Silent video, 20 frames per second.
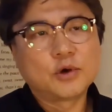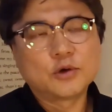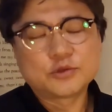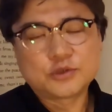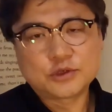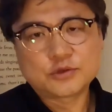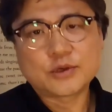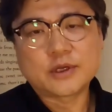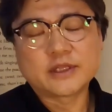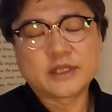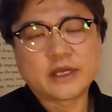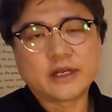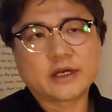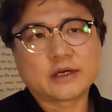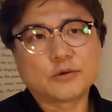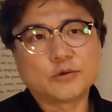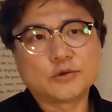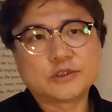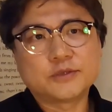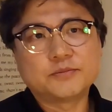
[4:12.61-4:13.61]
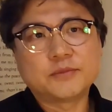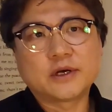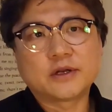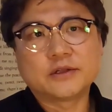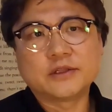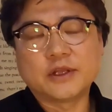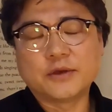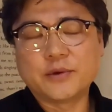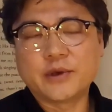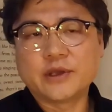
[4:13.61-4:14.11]
최소한 대략
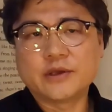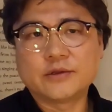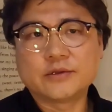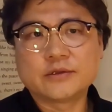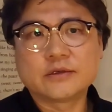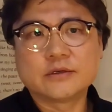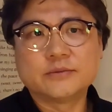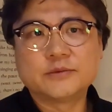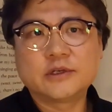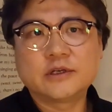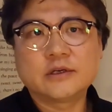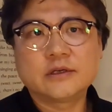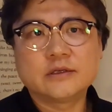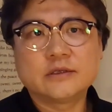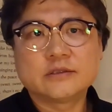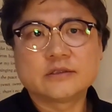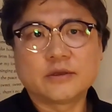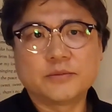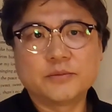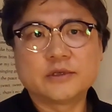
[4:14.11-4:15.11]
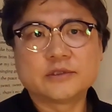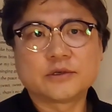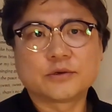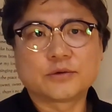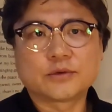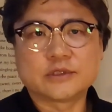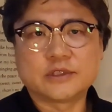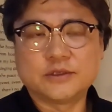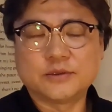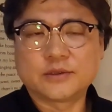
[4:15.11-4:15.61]
50만원 내외의 현금을
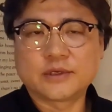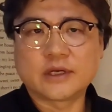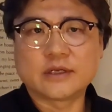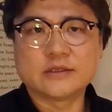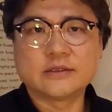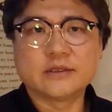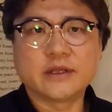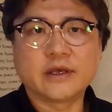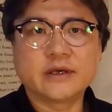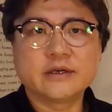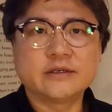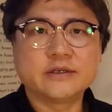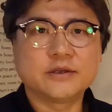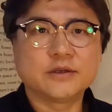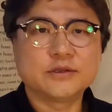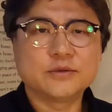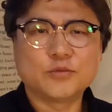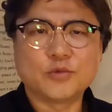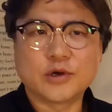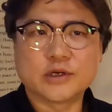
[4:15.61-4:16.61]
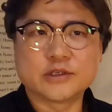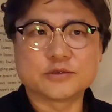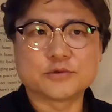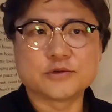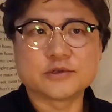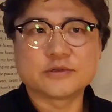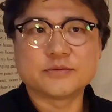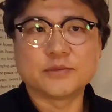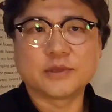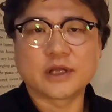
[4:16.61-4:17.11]
선별적으로 지원하는 데 의견이
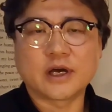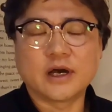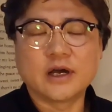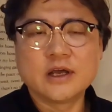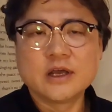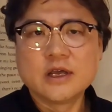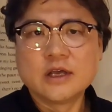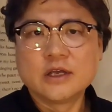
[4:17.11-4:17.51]
모아지고 있습니다.